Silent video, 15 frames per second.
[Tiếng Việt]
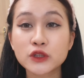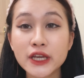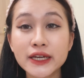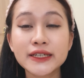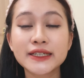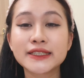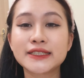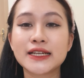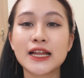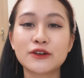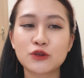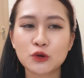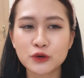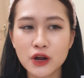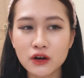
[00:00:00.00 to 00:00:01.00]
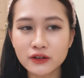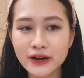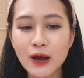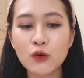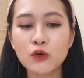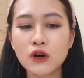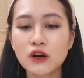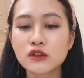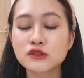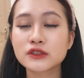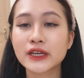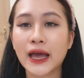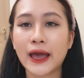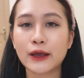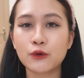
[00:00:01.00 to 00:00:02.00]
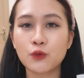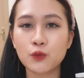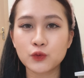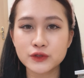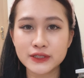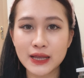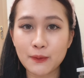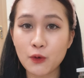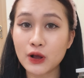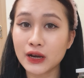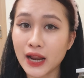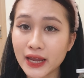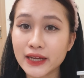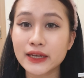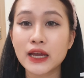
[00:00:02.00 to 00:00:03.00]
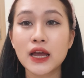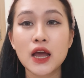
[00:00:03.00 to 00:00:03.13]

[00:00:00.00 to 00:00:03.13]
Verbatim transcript: tiên đấy chính là nó đỡ đau hơn cái sáp quắc lạnh